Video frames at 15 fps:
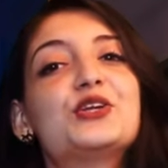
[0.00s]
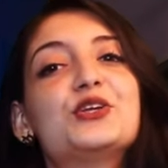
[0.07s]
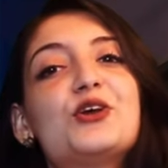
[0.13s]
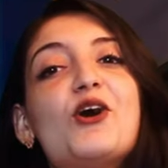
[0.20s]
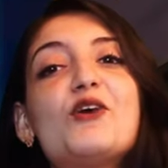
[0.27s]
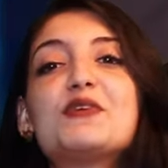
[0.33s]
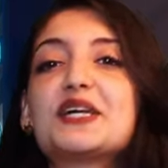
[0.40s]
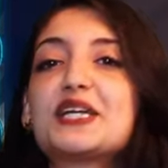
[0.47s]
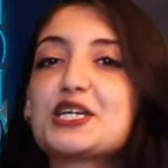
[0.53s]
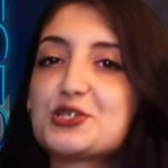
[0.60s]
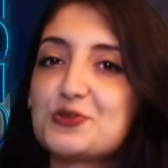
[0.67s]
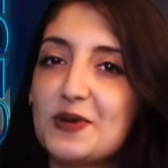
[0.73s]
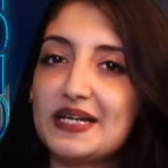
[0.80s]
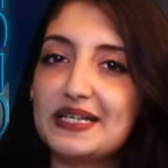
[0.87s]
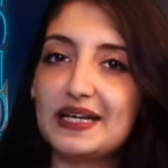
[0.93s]
نقف هنا
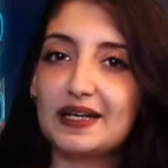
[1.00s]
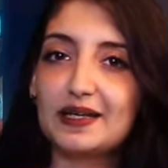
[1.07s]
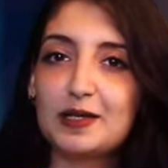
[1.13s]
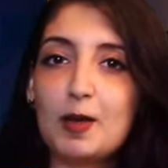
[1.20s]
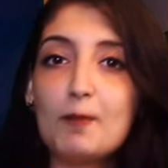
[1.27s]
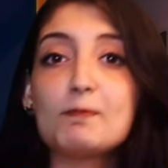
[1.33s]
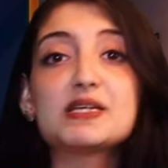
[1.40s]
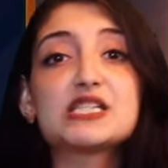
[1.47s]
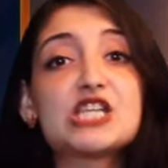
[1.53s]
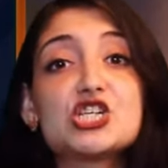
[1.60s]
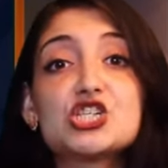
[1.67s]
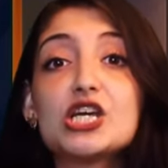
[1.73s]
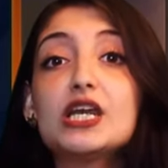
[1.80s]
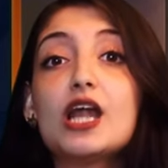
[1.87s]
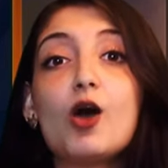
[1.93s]
شوية بس
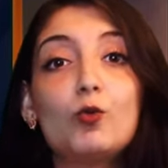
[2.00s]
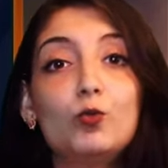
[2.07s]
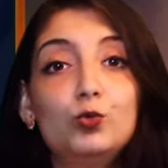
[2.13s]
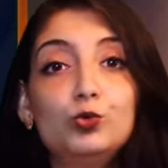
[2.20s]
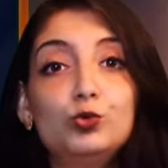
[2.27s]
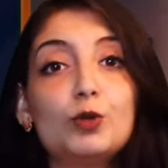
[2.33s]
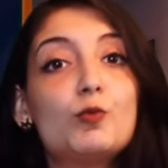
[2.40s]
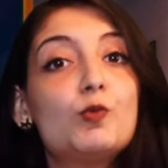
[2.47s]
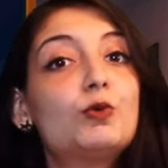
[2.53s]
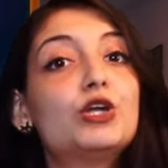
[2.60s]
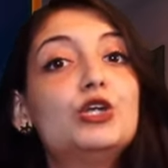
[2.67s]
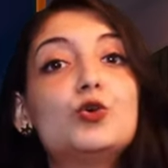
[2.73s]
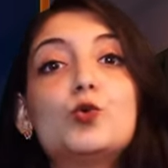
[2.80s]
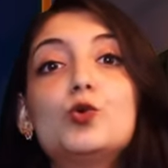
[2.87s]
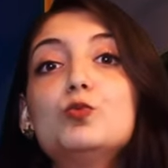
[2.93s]
عشان اللي هقوله ده
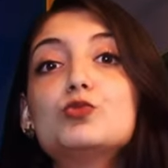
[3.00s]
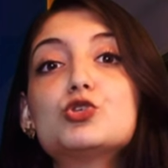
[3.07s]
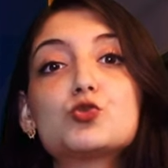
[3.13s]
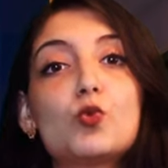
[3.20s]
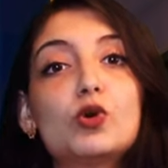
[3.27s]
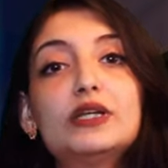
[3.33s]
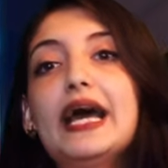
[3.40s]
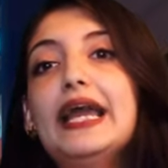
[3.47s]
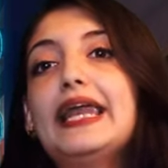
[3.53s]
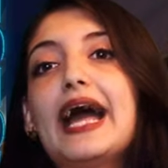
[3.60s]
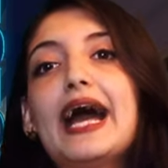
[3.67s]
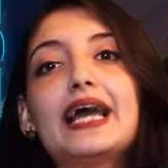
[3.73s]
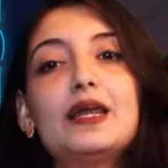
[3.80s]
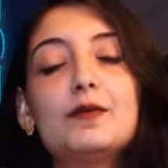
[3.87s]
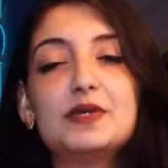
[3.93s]
ممكن يكون مش واضح
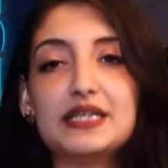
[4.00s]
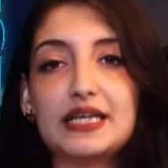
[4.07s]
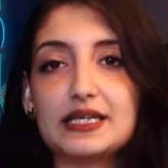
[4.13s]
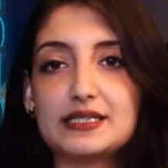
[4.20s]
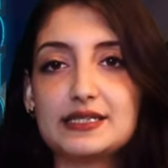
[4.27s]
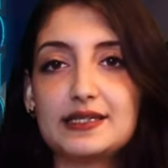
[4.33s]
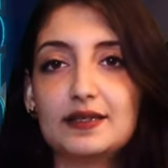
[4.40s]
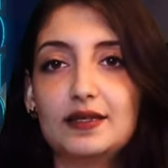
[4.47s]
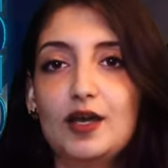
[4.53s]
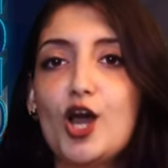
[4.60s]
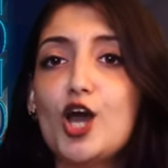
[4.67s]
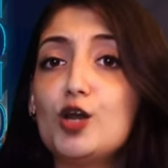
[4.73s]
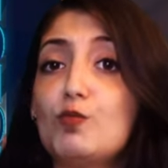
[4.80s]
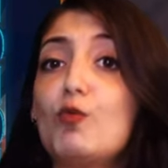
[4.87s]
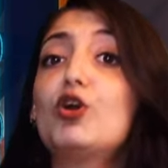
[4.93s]
لأغلب الناس
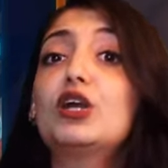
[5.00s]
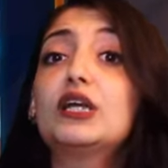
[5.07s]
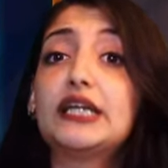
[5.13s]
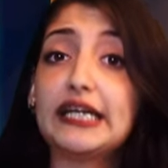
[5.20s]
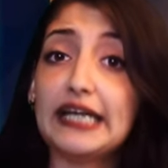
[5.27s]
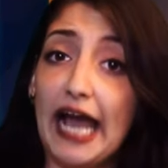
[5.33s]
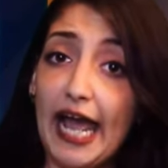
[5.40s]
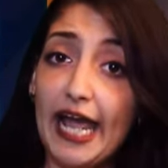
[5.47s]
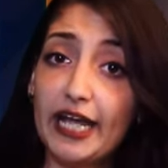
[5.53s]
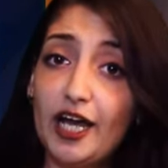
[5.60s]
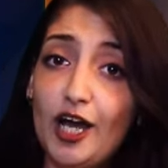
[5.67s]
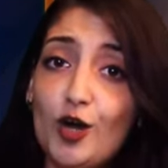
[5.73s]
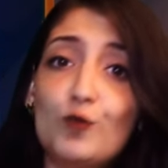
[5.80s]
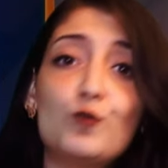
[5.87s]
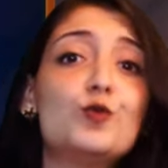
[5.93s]
الماركتينج
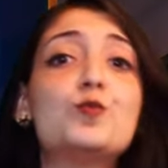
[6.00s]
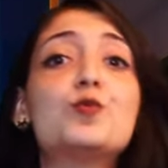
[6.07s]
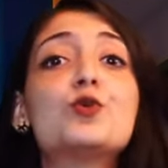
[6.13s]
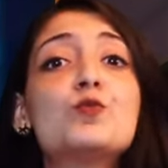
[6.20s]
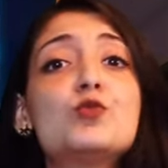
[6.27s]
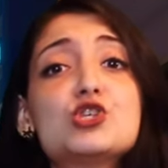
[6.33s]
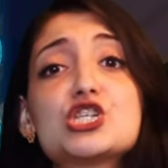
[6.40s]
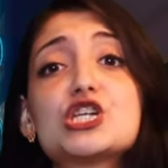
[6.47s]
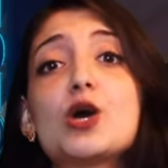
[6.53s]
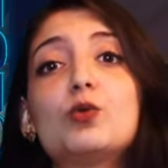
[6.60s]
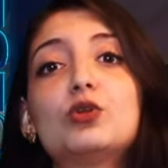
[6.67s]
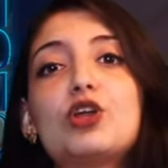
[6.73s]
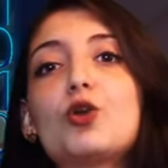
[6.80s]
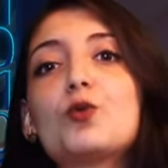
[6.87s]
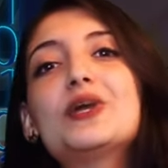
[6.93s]
حاجة والبروموشن أو
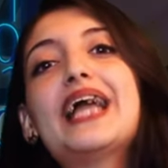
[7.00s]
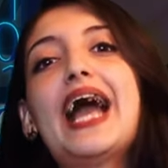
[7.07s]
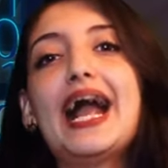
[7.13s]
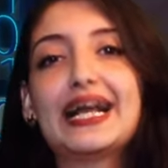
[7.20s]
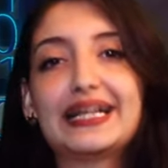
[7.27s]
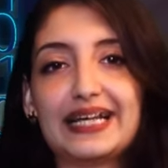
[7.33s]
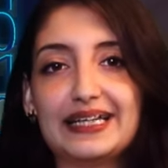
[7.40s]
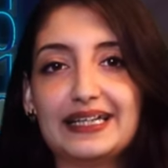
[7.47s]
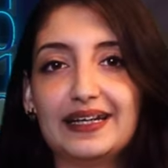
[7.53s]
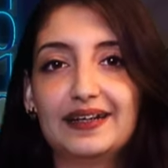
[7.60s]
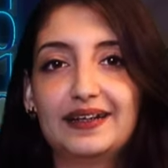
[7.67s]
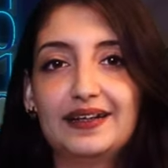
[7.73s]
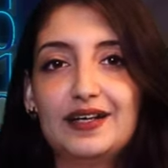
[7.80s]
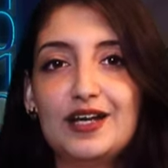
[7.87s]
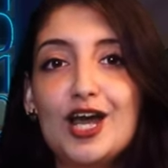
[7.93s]
الترويج حاجة تانية
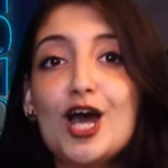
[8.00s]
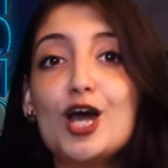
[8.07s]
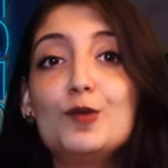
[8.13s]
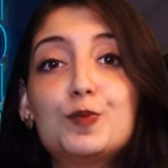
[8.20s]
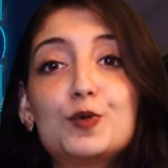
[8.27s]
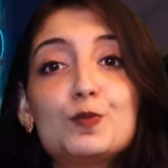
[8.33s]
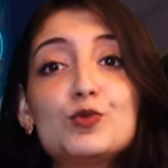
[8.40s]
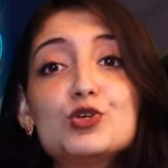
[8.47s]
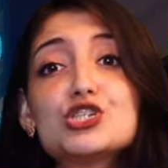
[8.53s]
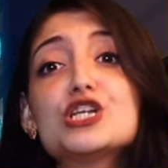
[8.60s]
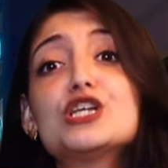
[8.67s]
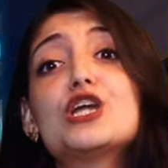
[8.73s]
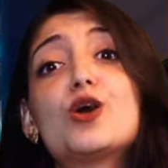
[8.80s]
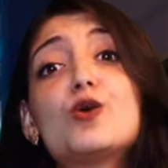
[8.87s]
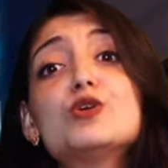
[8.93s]

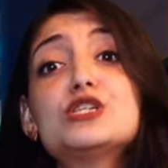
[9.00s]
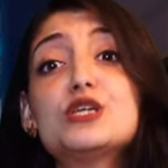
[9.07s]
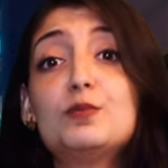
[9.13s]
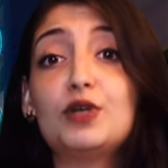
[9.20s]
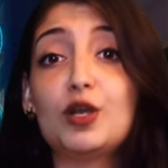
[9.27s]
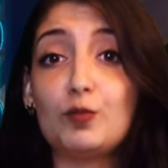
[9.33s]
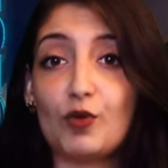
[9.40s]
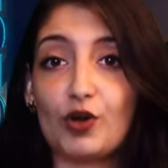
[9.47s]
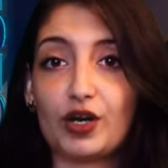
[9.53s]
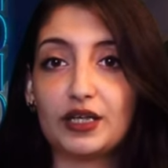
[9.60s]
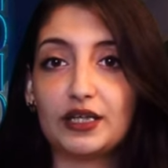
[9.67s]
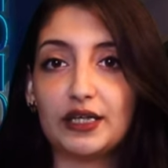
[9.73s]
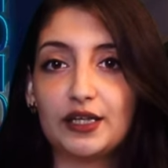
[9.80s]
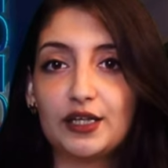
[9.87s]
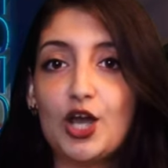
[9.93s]
البروموشن ده جزء من
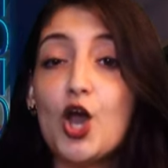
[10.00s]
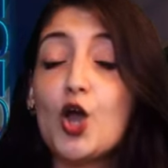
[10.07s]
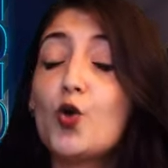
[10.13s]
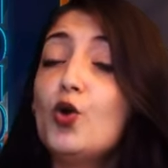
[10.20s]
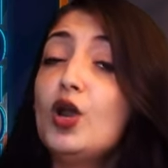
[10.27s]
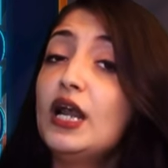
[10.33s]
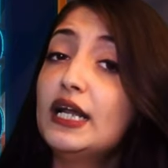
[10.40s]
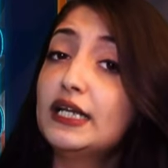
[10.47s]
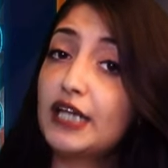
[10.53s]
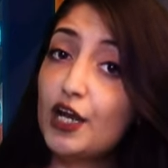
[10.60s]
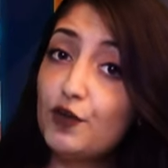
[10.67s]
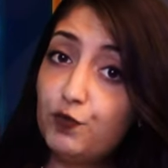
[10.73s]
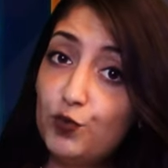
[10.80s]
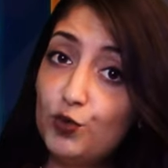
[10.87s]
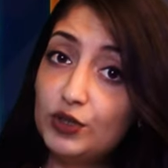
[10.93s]
الماركتينج كل اللي اتقال
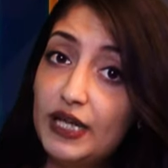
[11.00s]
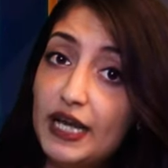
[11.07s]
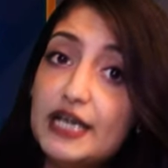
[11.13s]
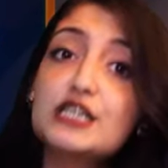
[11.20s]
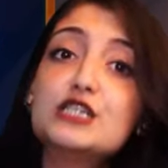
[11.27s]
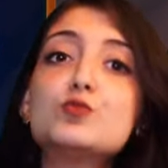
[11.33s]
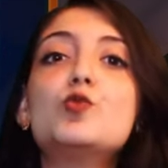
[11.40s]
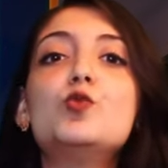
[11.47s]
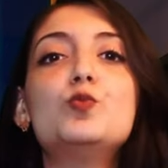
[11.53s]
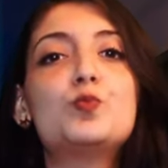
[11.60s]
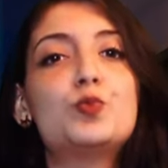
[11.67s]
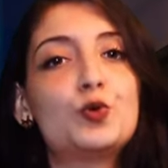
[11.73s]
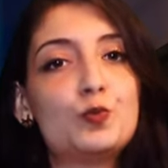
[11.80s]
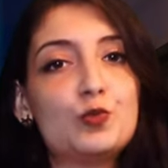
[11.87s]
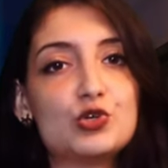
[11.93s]
فوق ده اسمه
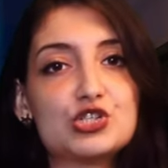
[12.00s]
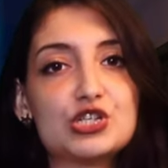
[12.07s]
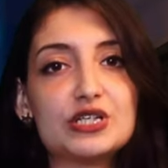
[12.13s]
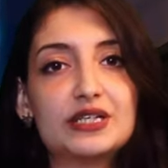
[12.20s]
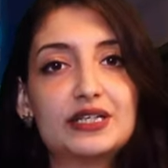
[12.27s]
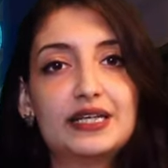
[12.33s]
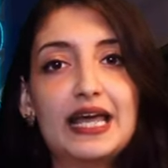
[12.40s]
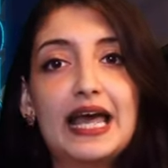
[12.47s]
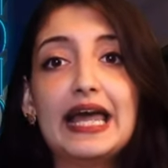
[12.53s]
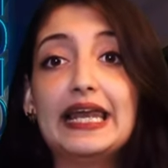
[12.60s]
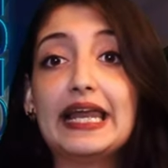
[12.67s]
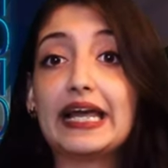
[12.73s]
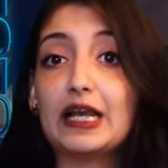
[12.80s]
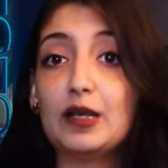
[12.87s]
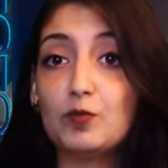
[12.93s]
بروموشن
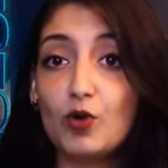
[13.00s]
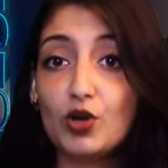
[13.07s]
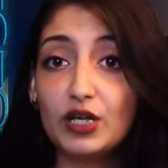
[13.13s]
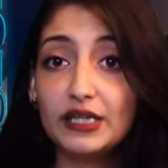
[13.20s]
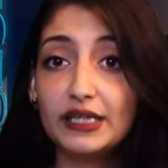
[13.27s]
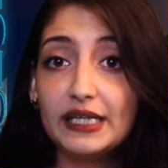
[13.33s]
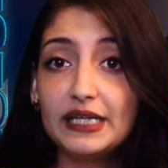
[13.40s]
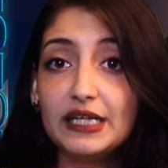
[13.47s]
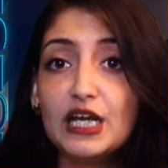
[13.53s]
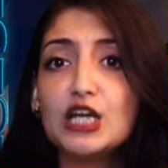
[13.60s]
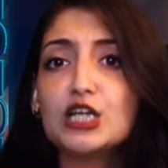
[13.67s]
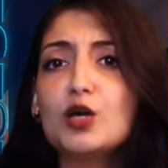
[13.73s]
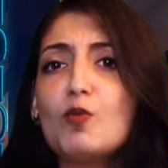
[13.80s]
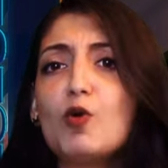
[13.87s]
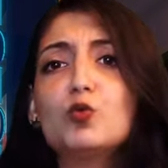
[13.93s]
لكن الماركتينج
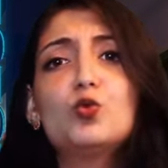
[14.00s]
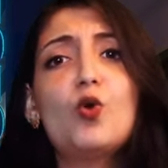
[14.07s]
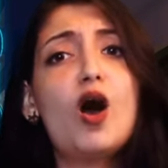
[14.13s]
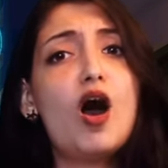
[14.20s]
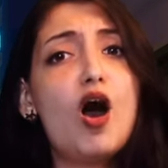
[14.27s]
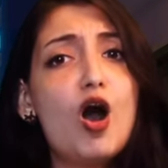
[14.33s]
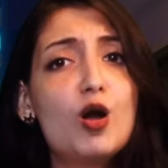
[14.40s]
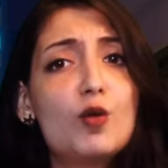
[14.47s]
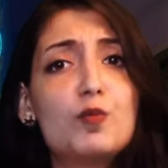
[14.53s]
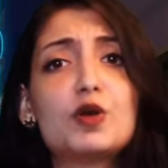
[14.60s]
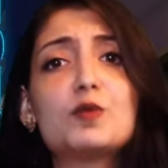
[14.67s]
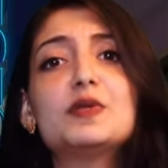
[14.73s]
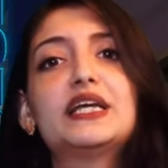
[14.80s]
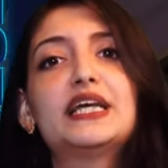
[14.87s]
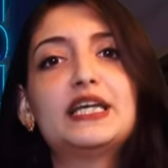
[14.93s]
ده موضوع
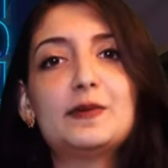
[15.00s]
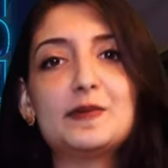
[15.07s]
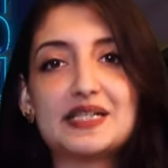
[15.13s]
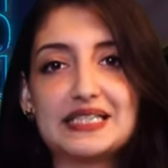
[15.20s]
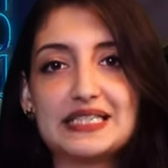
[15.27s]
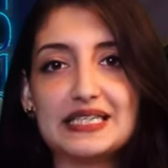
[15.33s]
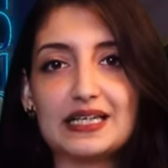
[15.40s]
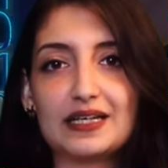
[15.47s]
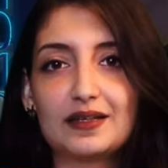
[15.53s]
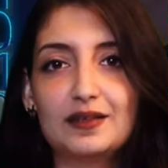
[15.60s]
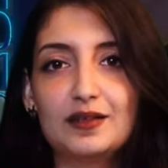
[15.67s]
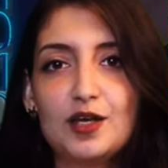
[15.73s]
أكبر من كده بكتير